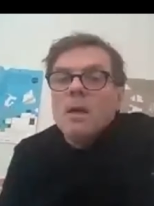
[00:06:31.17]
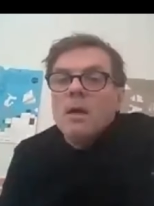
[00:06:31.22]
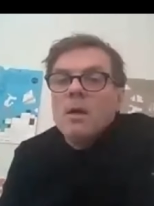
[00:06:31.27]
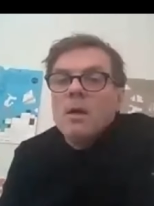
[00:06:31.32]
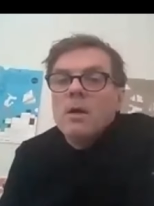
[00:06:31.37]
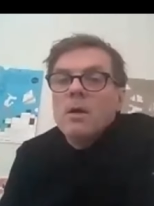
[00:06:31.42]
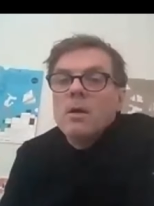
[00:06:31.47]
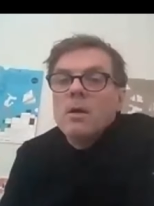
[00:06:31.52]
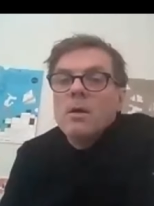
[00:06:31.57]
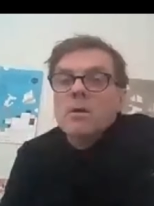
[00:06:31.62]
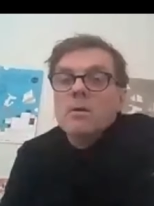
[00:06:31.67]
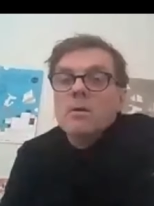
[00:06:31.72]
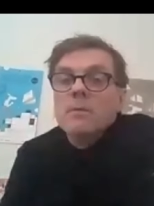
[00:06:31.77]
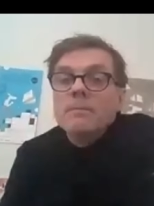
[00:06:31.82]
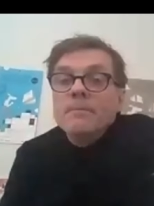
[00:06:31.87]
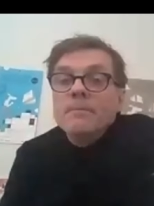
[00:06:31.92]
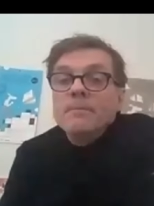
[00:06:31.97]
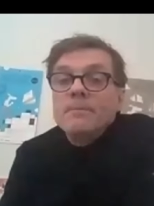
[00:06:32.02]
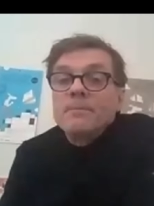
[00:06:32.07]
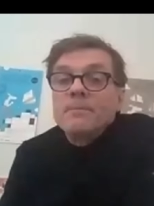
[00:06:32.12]

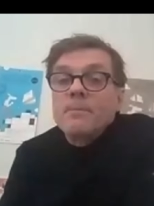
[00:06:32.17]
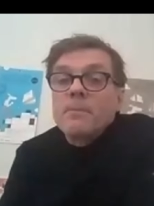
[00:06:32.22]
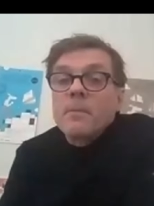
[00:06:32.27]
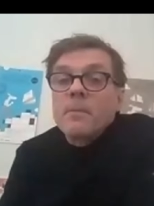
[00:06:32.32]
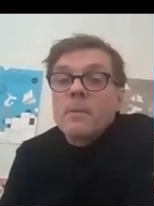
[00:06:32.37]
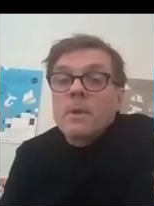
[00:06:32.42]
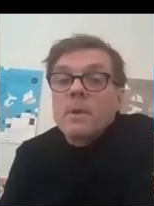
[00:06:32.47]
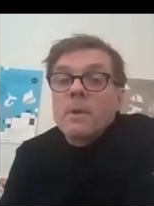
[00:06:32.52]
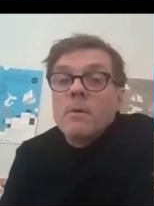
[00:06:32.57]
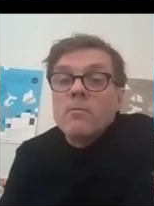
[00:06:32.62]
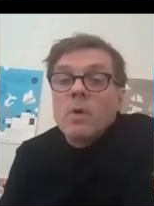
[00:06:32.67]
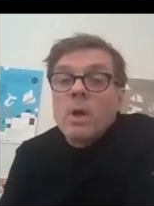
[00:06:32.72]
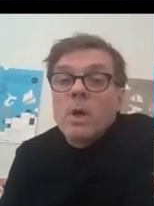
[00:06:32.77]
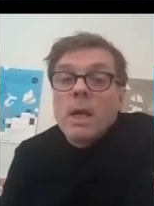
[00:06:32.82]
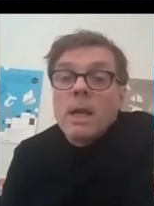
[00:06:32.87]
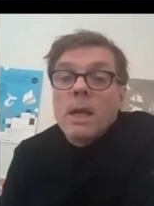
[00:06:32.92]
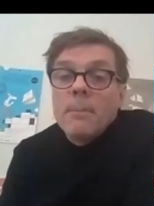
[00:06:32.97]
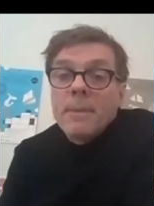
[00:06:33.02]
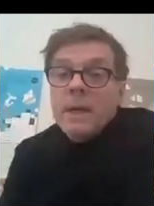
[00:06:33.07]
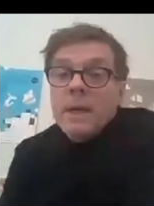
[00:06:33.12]
Euh,
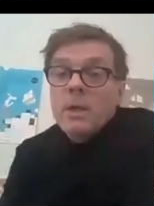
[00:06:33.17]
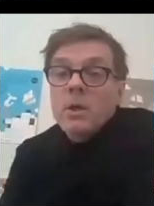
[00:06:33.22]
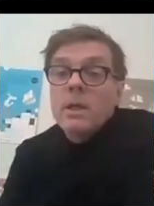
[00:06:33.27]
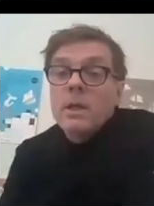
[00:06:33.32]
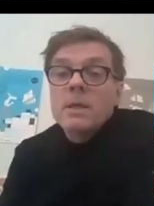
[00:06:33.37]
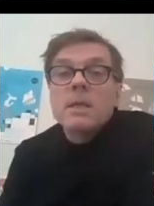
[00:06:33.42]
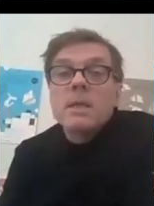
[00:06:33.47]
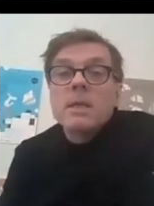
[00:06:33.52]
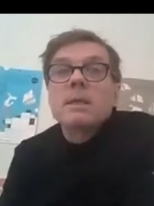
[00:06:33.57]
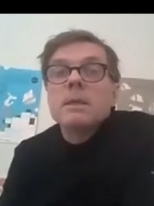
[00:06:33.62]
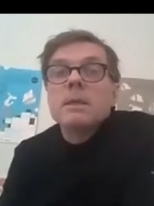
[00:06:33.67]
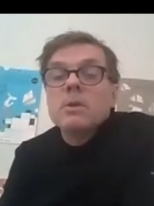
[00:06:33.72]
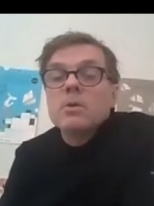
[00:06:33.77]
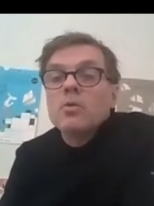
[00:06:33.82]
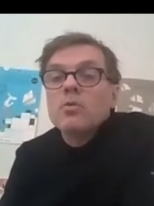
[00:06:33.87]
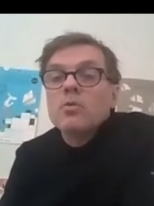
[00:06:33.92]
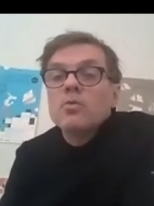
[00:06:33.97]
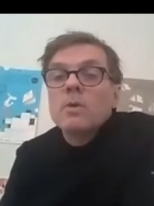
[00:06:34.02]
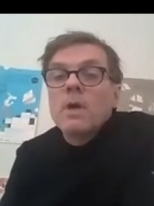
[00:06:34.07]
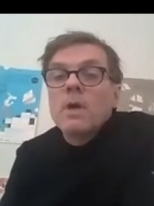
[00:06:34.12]
voilà, la période incertaine
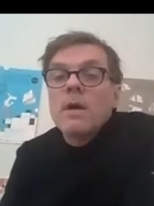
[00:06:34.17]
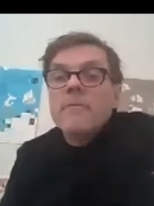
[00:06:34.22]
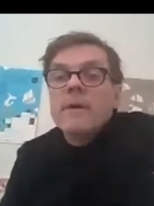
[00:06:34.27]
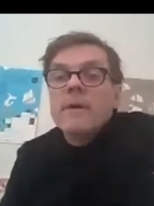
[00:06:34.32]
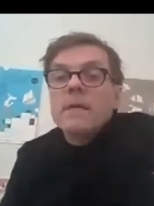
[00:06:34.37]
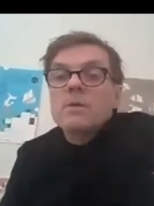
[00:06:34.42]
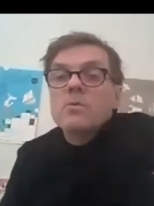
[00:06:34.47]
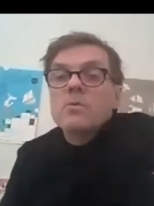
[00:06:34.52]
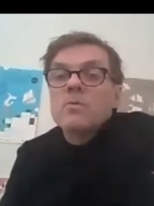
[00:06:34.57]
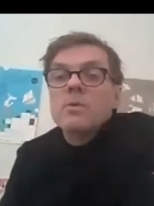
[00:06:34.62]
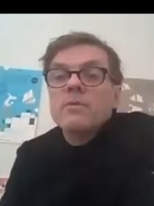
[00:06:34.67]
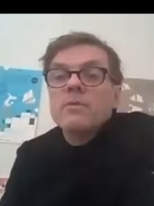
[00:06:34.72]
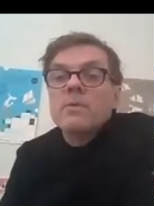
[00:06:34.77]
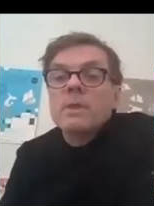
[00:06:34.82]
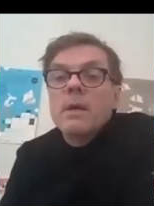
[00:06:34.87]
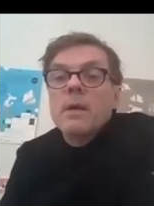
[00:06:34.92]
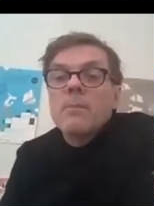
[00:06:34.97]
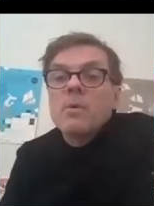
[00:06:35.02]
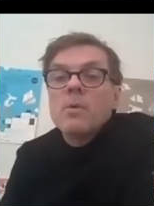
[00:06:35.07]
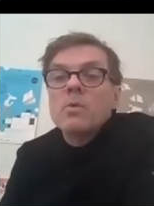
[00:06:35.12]
que nous traversons,
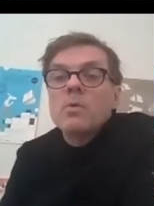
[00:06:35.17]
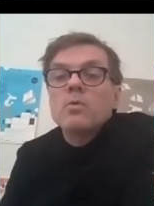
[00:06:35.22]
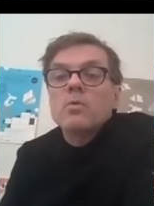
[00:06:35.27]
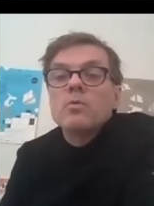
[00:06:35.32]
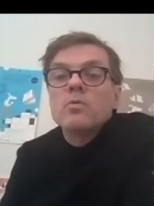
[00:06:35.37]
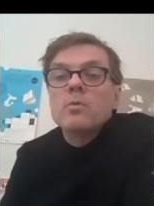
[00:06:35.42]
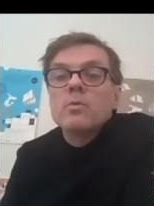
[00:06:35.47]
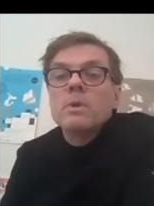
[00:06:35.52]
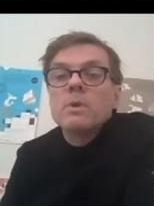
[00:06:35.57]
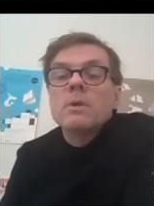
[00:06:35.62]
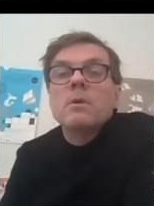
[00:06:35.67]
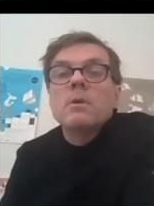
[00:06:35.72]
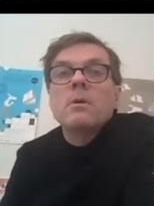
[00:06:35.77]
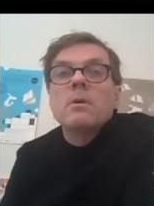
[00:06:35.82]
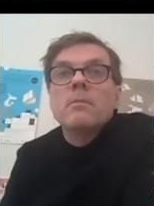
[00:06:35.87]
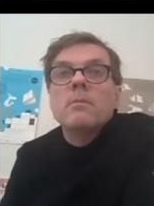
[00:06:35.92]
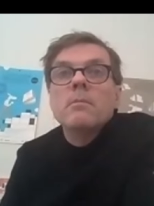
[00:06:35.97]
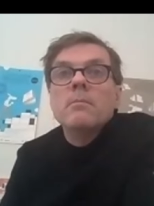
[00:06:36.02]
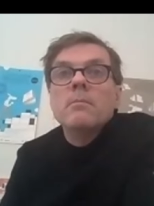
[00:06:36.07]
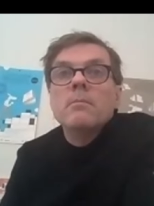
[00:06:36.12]
évidemment, conduit
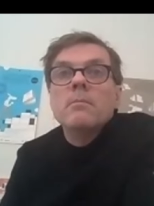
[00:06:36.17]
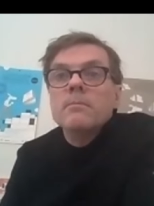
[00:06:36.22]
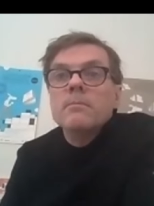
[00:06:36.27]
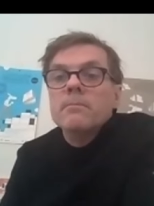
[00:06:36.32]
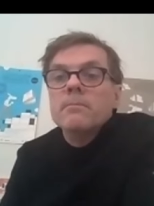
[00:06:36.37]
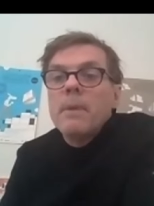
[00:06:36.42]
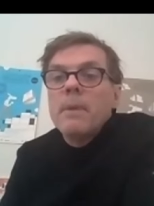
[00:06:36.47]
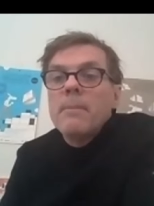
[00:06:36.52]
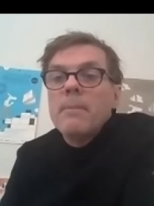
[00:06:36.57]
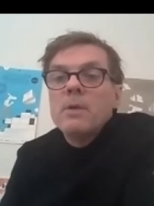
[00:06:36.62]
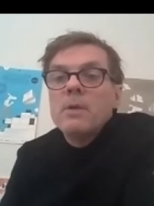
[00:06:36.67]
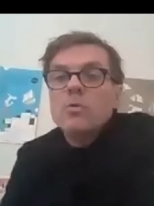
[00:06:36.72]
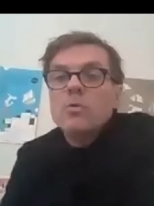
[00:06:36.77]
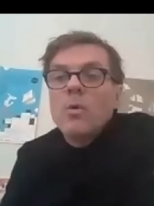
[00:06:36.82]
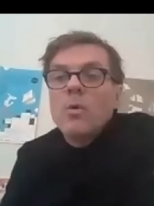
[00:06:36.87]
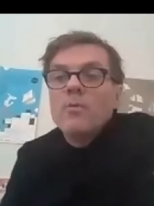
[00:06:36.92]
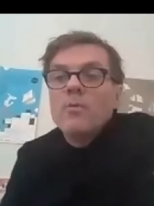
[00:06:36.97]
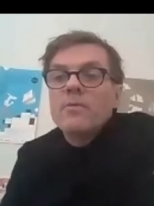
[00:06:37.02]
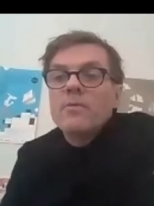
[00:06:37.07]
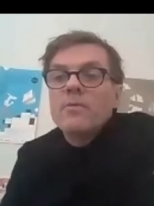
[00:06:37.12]
pas mal
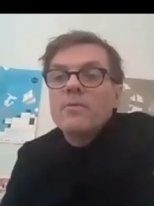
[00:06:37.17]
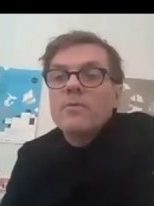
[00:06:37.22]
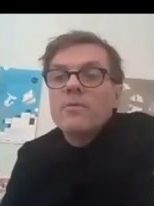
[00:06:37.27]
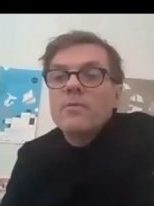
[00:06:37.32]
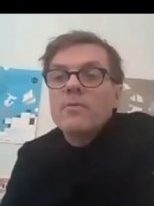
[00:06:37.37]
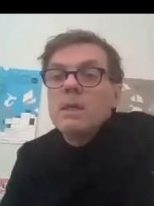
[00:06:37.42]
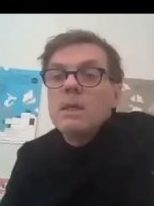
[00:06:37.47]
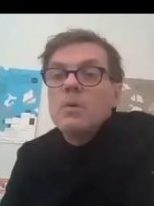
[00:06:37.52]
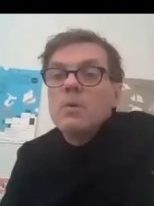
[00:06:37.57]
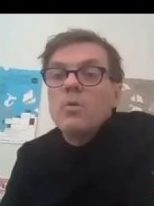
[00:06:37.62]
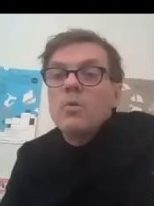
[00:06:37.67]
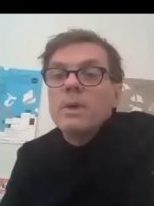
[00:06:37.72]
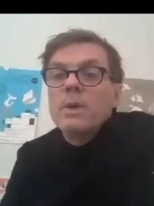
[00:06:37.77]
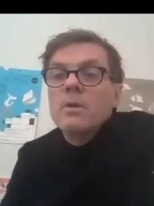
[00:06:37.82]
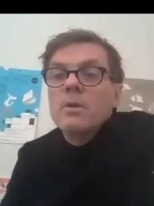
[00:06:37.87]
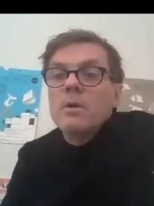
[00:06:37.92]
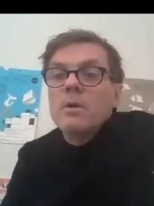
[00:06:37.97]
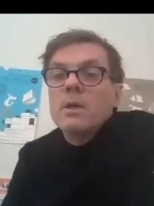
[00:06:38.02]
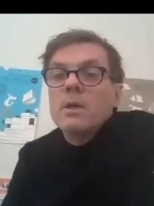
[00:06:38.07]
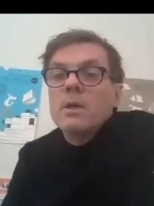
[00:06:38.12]
de professionnels, y
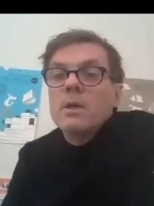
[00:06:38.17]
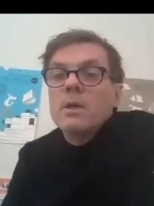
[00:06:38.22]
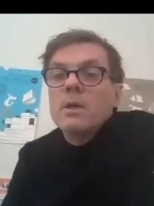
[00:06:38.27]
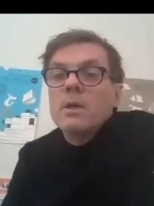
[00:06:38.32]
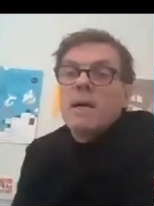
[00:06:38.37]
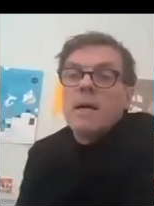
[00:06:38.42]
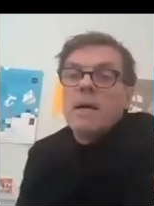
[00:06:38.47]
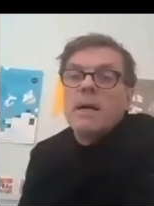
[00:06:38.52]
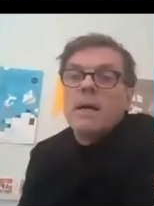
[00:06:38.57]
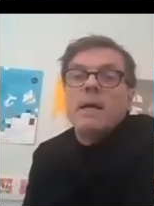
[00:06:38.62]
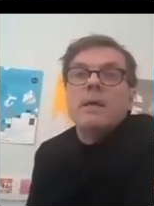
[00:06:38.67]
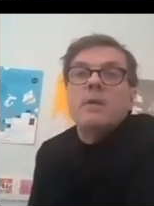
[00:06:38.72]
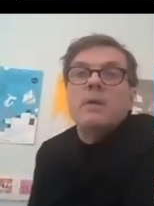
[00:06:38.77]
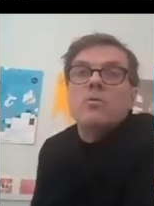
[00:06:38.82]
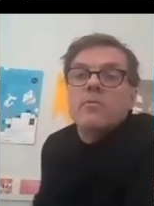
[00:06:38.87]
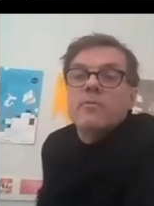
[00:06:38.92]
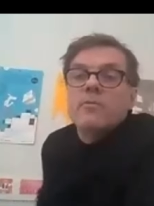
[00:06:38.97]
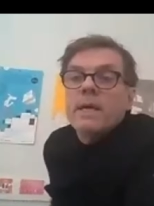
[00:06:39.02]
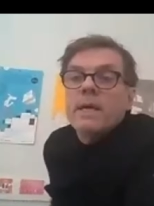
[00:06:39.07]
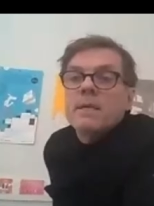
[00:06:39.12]
compris dans le livre, à,
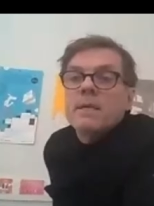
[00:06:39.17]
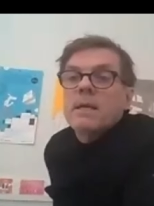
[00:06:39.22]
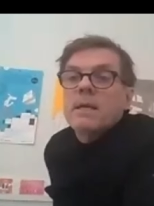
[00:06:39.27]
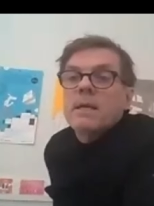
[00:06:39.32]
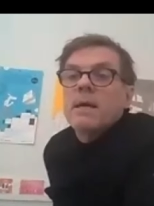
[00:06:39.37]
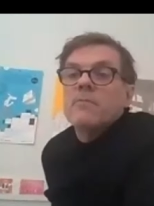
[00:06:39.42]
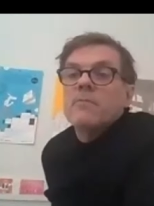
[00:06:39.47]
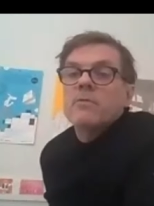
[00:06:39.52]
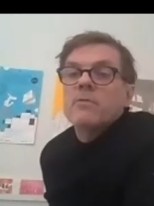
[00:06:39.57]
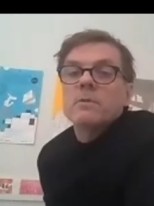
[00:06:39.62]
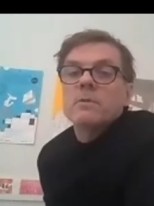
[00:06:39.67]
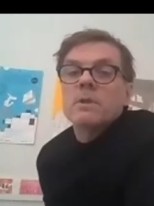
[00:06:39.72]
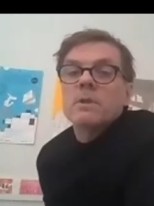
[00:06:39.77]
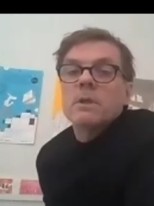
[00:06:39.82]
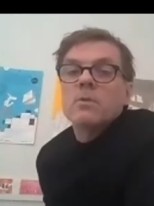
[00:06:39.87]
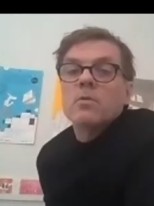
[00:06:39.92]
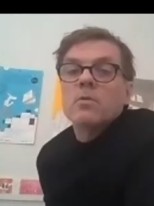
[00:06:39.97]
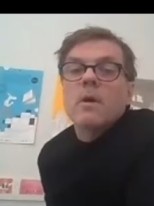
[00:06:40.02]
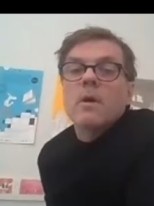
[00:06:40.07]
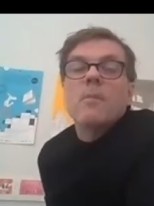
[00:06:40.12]
innover, à se
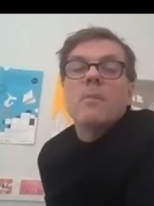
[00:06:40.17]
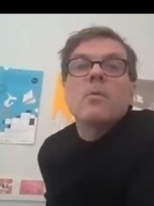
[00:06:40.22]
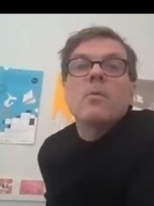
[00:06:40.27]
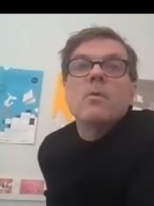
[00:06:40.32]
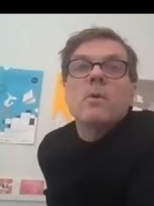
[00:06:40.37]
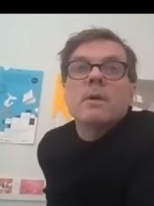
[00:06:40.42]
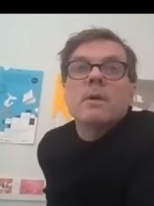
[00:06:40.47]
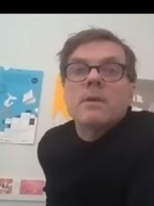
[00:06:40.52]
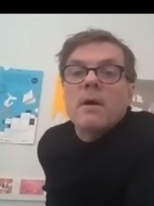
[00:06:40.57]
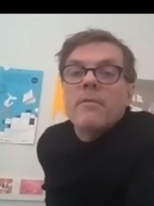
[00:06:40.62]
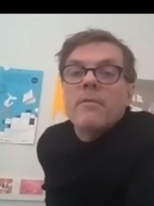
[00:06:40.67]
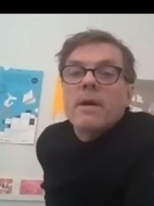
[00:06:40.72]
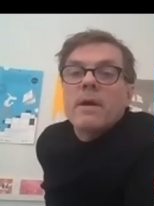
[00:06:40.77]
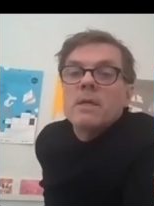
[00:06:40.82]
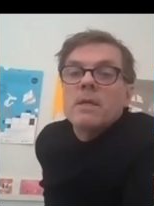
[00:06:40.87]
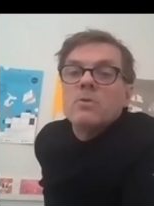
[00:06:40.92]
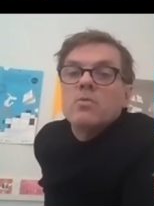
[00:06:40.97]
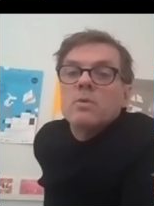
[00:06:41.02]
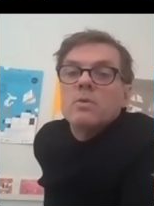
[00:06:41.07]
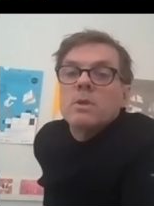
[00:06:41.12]
réinventer, notamment à travers
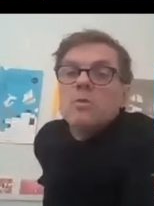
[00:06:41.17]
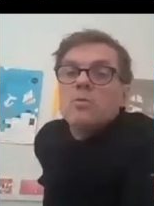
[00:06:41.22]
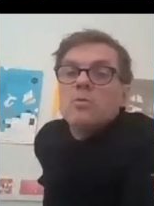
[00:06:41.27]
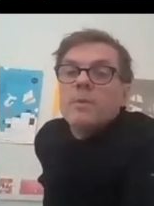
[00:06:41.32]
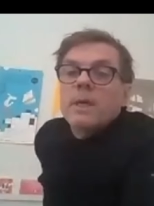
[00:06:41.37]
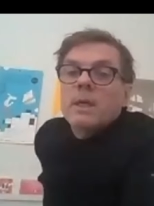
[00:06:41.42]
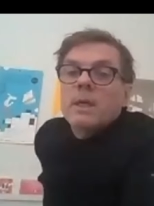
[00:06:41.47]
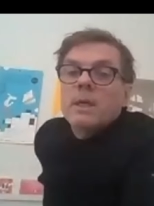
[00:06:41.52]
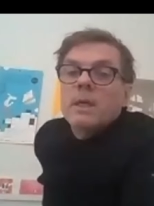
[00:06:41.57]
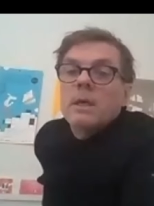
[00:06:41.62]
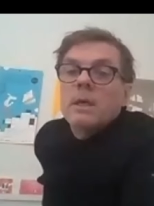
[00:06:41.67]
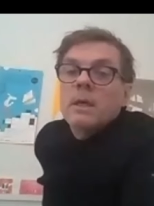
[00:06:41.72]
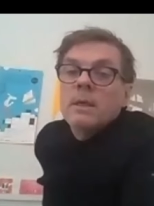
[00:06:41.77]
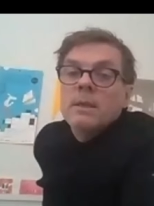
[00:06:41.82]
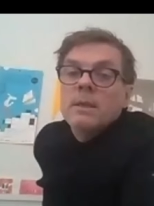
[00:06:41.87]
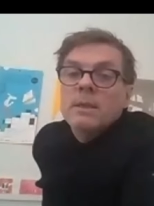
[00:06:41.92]
les outils numériques.